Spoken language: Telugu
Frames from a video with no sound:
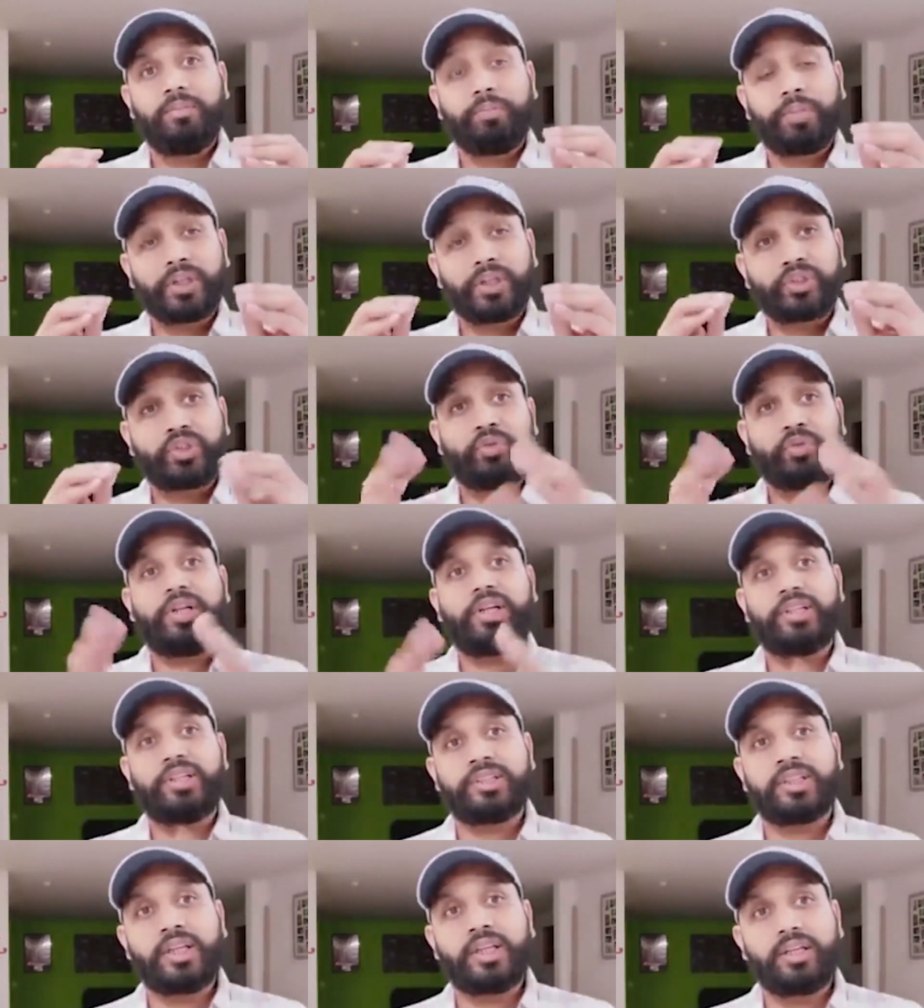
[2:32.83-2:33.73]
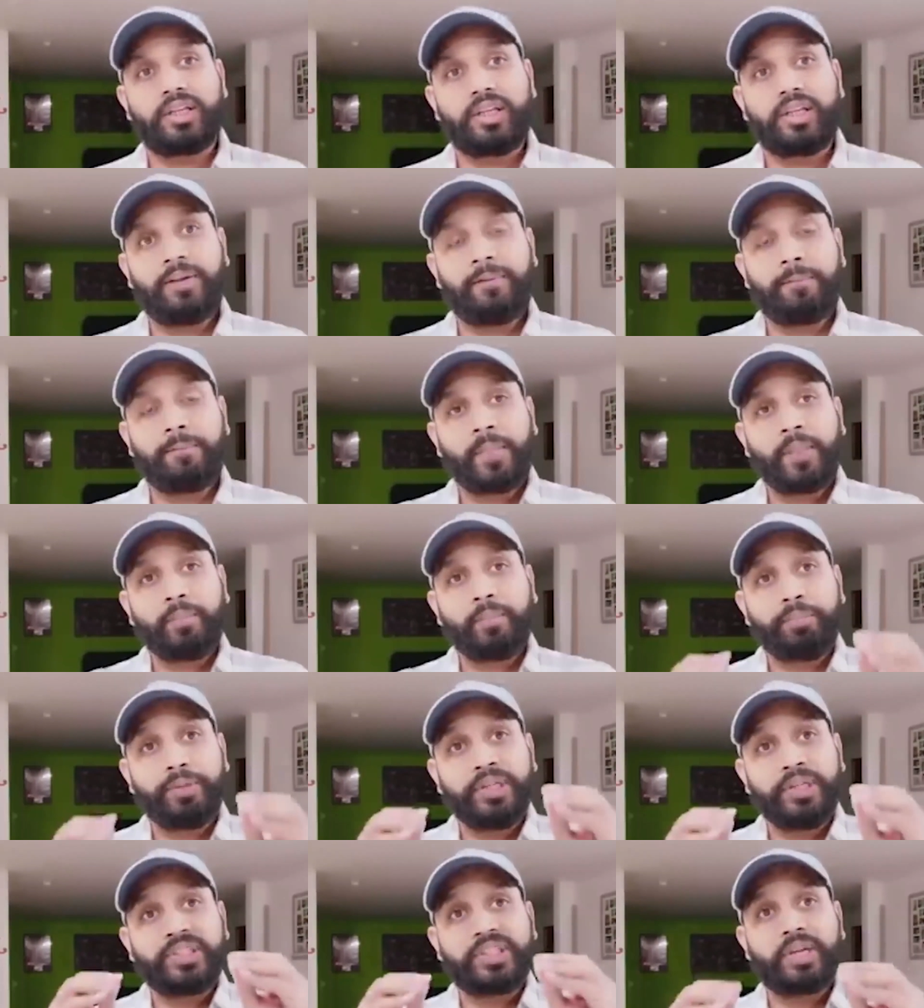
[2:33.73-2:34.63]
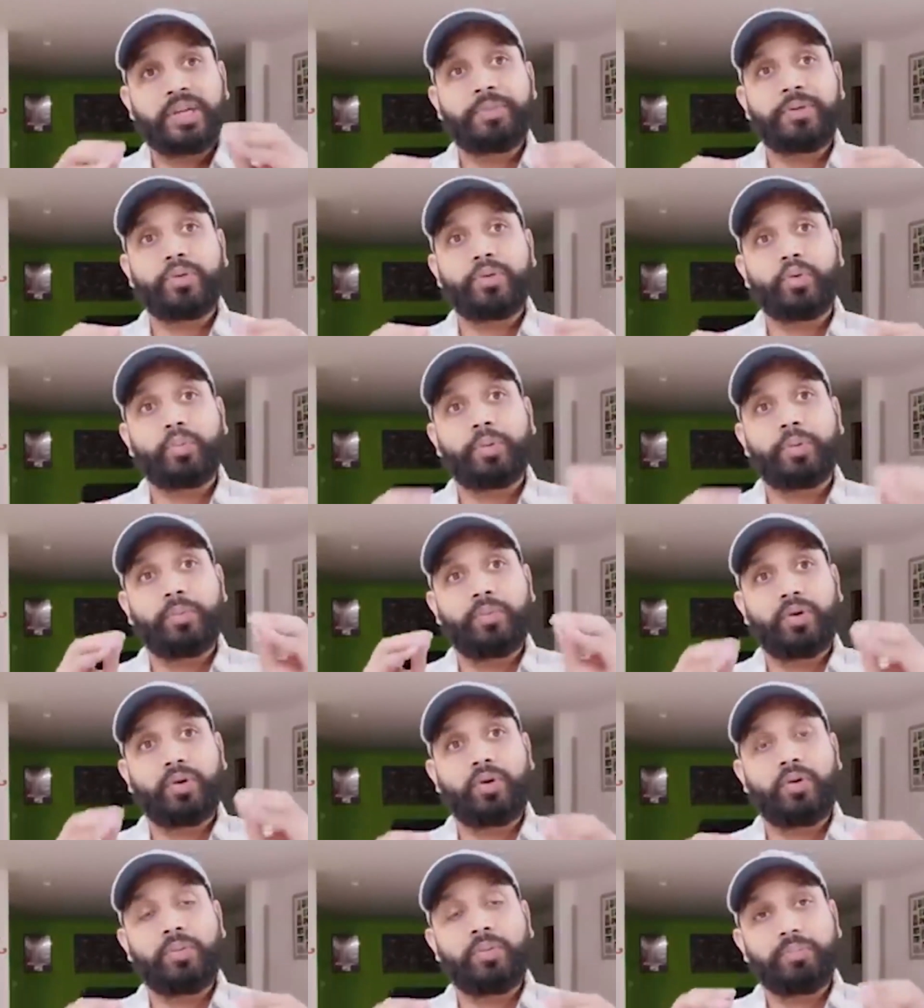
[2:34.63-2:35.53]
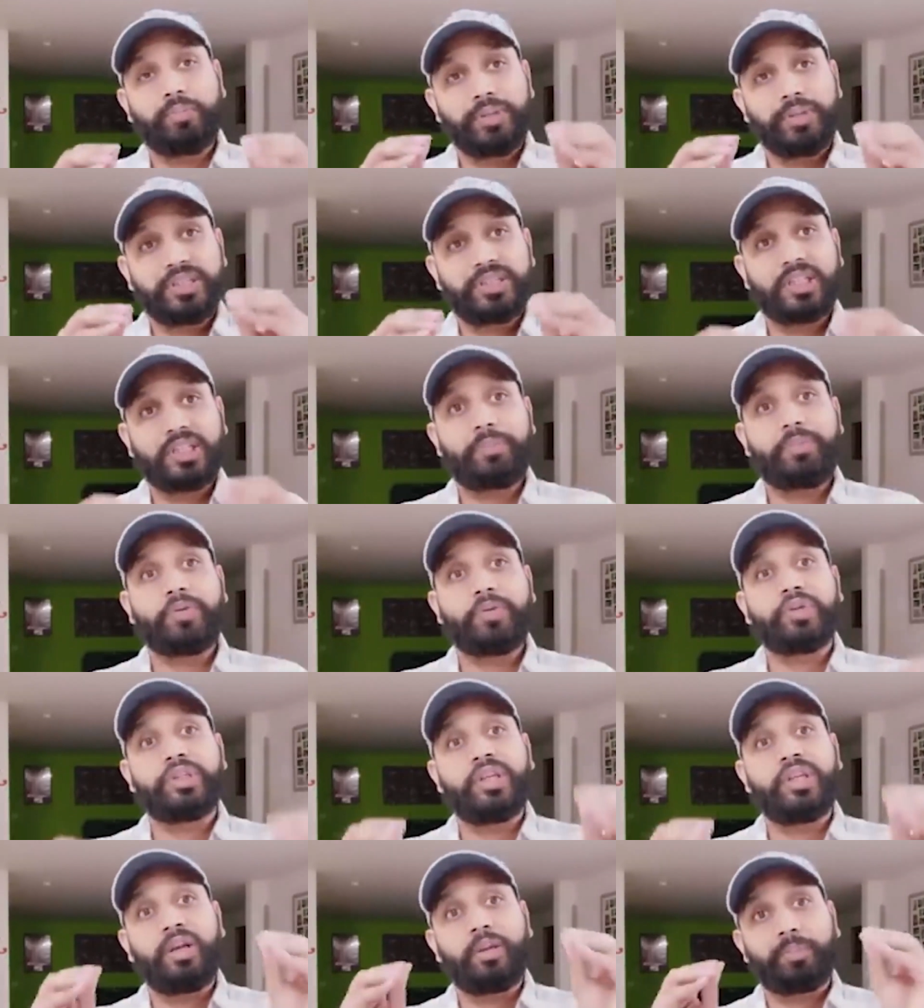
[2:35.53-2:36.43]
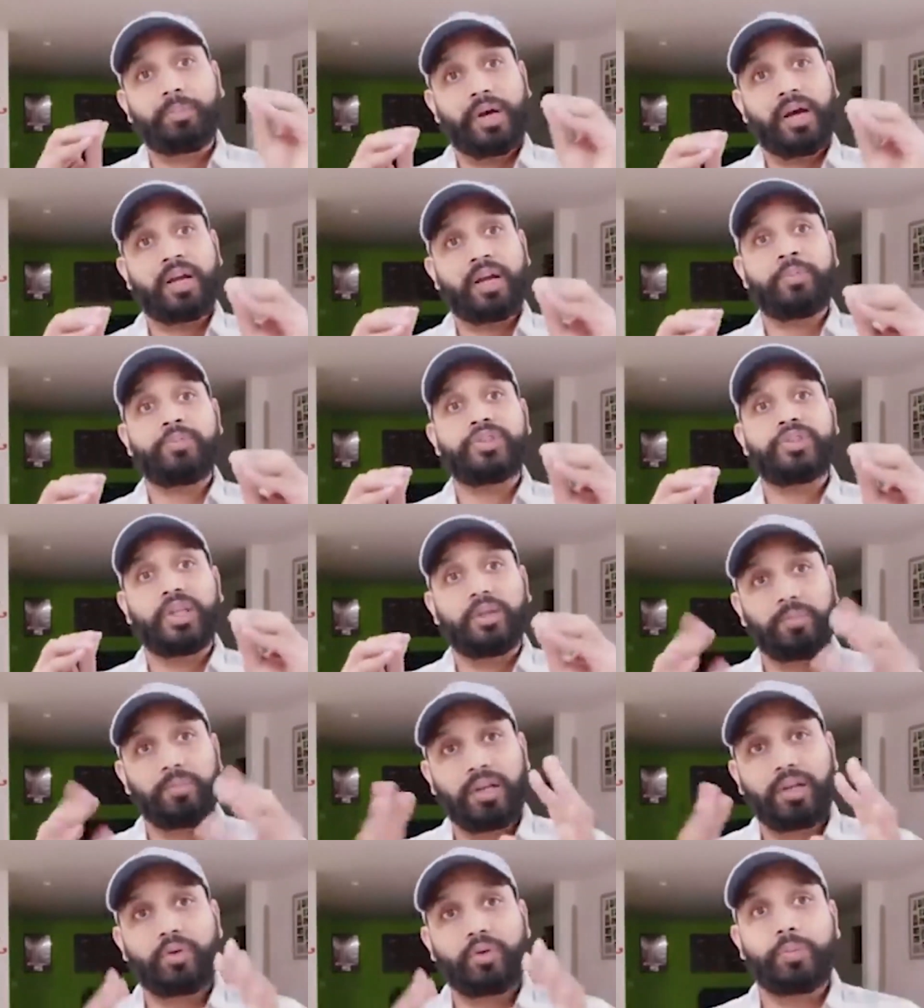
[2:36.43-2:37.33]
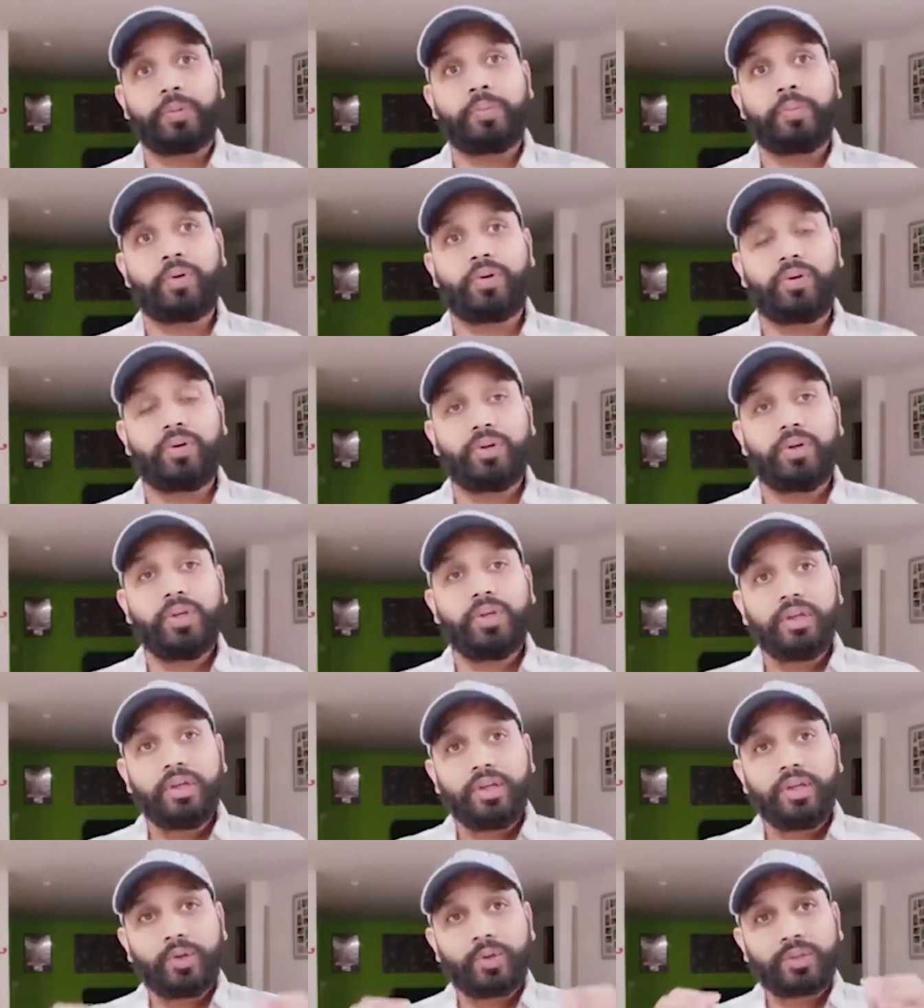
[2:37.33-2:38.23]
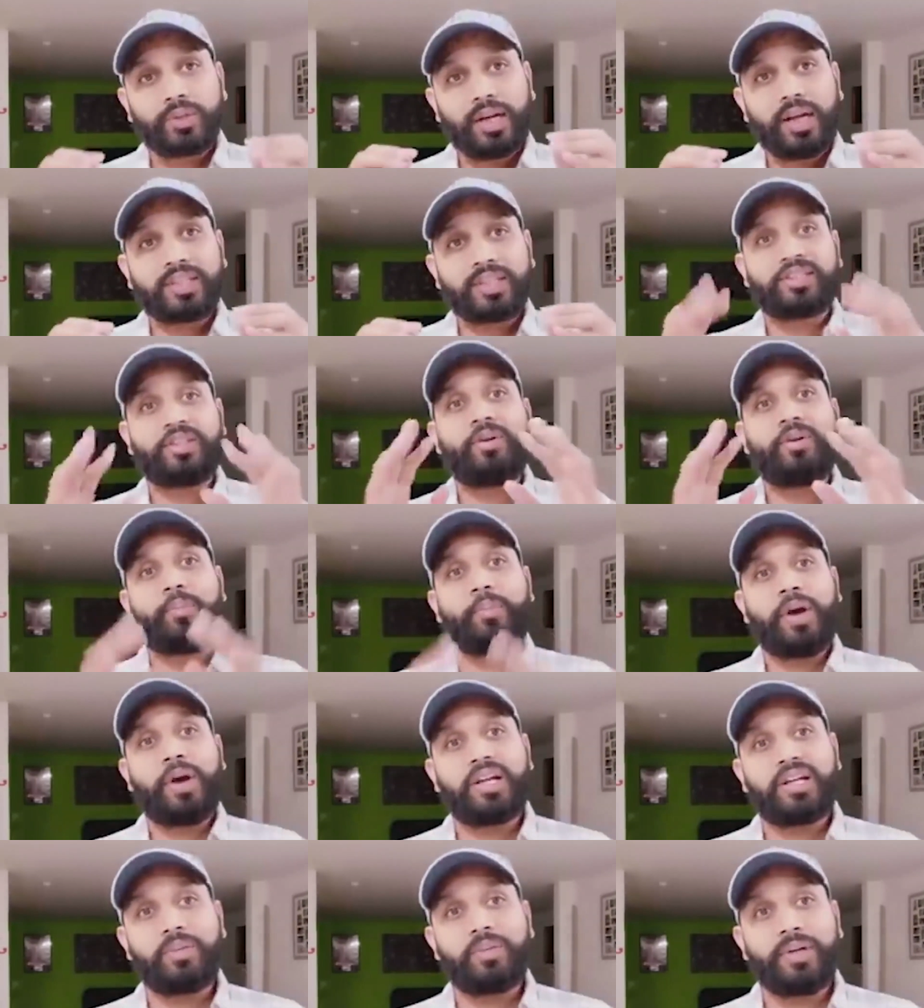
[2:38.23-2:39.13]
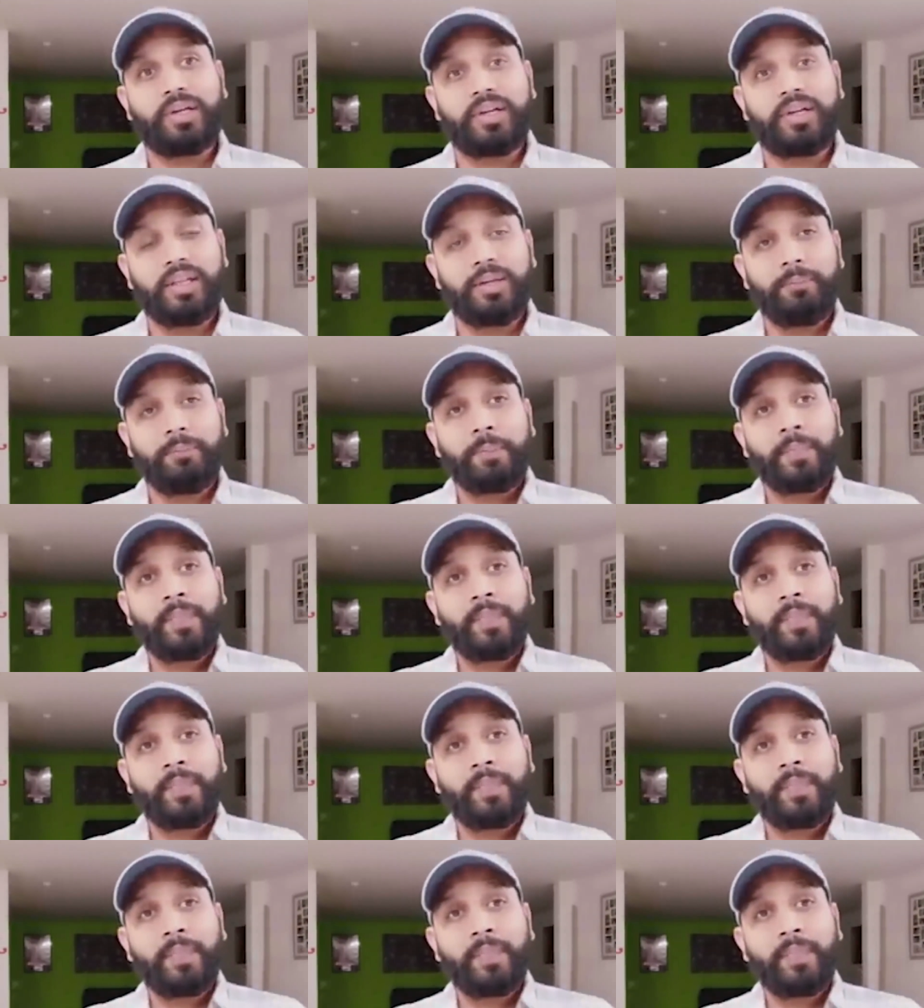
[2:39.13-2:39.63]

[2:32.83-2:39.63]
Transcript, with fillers: భ్రష్టు పట్టించడానికి బీజేపీ రూపంలో బీజేపీ వదిలిన బాణం షర్మిల రూపంలో ఈరోజు రాష్ట్రంలో పార్టీ పెట్టి